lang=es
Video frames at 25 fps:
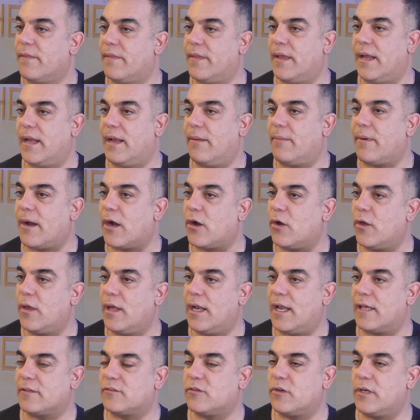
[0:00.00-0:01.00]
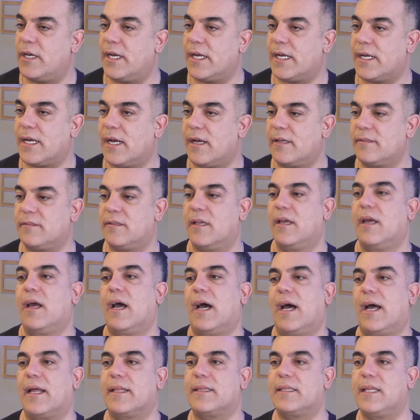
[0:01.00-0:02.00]
debajo de, las orejas
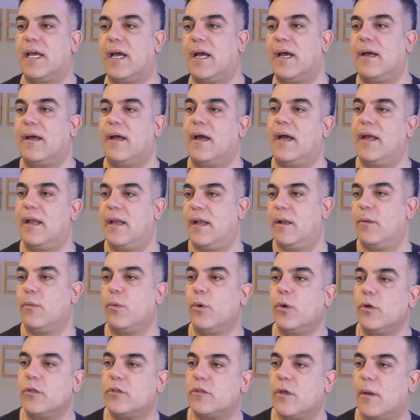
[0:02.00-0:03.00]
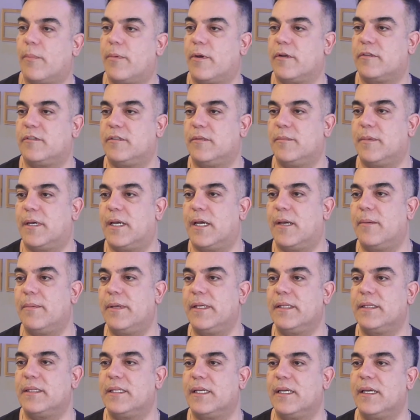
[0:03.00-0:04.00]
hasta el busto
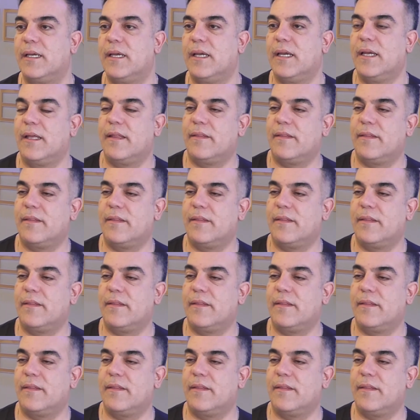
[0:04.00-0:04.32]
aproximadamente.